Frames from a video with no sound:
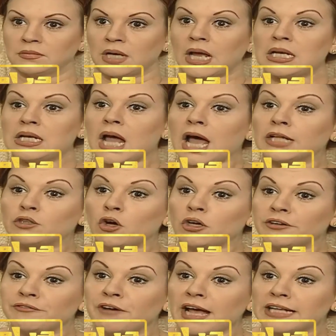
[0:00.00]
هلا هدول
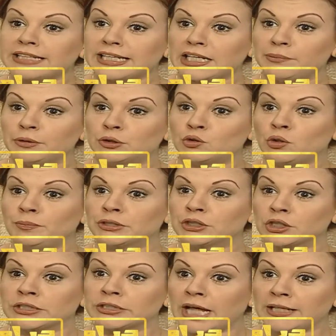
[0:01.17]
رفقاتك اللي بتروح
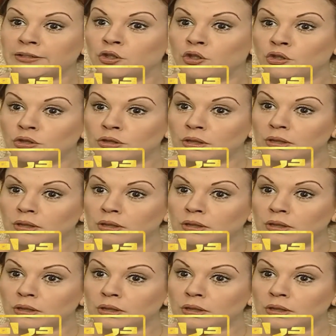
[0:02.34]
بتغط عندهم؟